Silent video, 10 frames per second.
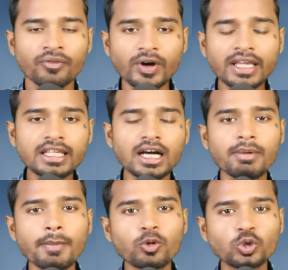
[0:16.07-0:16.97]
वहीं
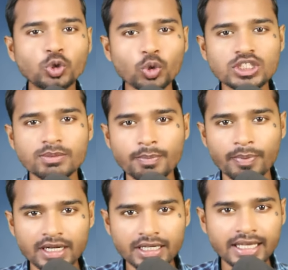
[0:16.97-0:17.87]
अब आपको दो जीबी
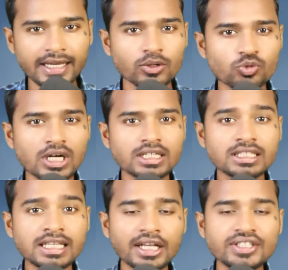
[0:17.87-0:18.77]
पर डे के अनुसार
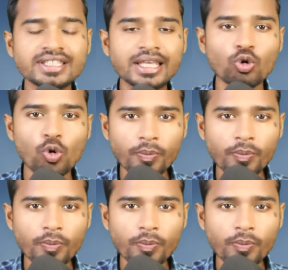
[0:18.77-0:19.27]
से या इसके